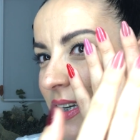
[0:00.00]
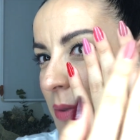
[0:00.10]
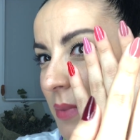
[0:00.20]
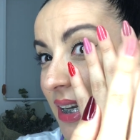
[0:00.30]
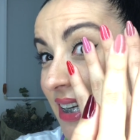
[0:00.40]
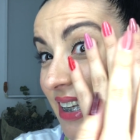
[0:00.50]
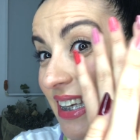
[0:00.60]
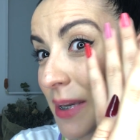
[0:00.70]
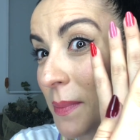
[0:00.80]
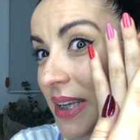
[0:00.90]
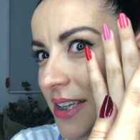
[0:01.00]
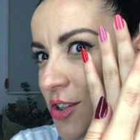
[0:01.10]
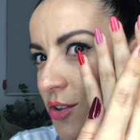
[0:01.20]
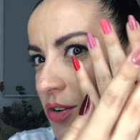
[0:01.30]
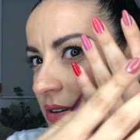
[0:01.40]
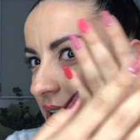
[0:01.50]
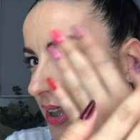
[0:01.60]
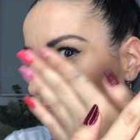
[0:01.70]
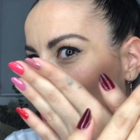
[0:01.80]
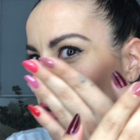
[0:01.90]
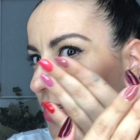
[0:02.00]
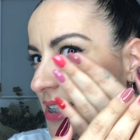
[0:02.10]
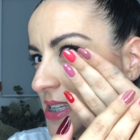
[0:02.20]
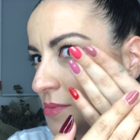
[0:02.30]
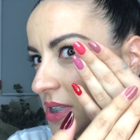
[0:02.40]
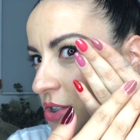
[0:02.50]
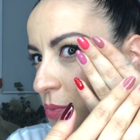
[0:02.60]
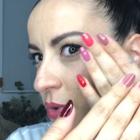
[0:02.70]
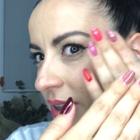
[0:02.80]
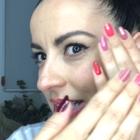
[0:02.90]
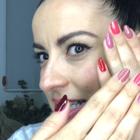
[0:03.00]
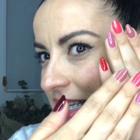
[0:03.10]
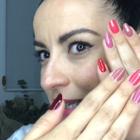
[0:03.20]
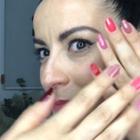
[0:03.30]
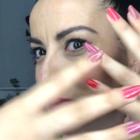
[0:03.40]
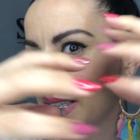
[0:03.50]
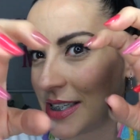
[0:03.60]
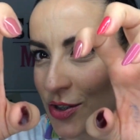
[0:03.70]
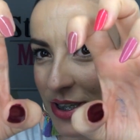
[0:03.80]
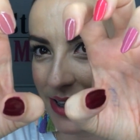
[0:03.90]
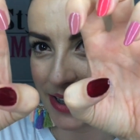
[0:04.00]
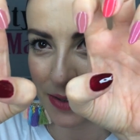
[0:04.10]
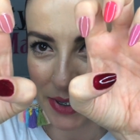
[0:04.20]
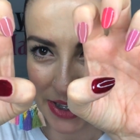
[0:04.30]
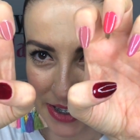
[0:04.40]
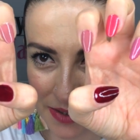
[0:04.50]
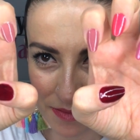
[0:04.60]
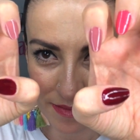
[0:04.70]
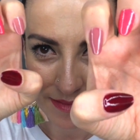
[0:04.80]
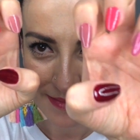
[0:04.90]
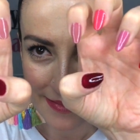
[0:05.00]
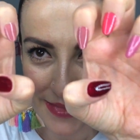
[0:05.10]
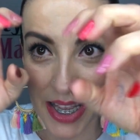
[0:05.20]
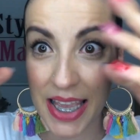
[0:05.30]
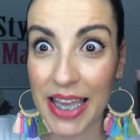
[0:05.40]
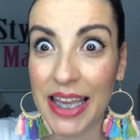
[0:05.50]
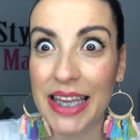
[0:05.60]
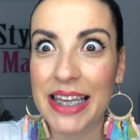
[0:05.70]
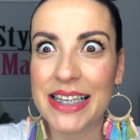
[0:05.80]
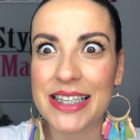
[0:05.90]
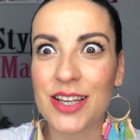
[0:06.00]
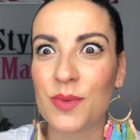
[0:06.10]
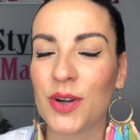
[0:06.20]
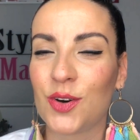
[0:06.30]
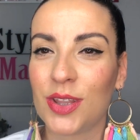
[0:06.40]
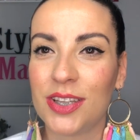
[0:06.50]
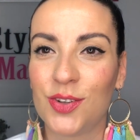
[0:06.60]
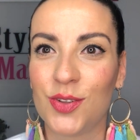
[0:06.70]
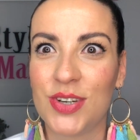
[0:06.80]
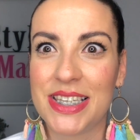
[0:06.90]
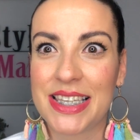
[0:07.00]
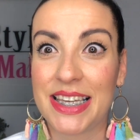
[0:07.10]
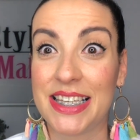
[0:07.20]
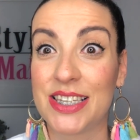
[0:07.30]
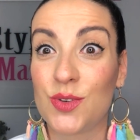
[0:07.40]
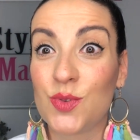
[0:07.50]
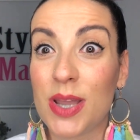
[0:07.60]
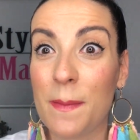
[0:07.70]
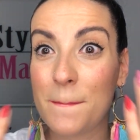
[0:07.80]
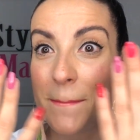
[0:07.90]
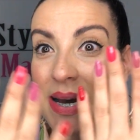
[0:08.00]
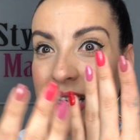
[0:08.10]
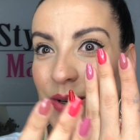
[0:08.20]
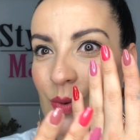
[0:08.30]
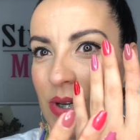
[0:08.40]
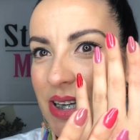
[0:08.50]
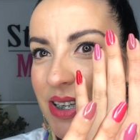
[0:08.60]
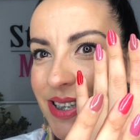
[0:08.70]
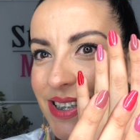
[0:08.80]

mirar qué brillo, quedaros con ese brillo porque es impresionante, mirar. Y es que lo mejor de todo es que es una manicura